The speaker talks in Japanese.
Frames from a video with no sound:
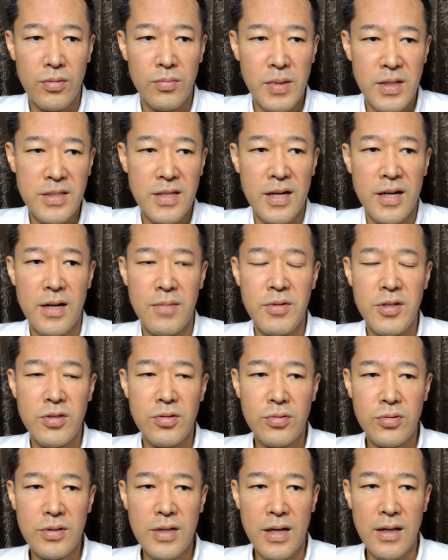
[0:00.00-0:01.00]
まあ、佐賀美
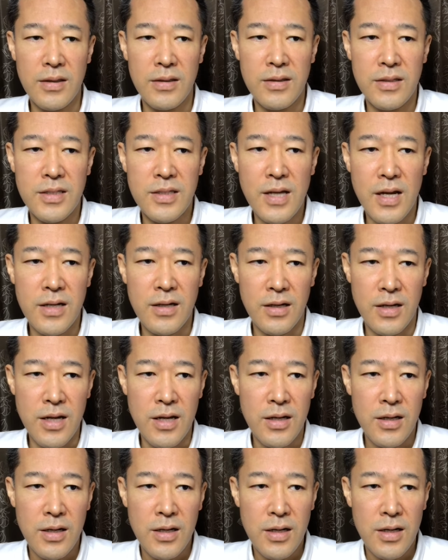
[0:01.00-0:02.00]
術館自体がね、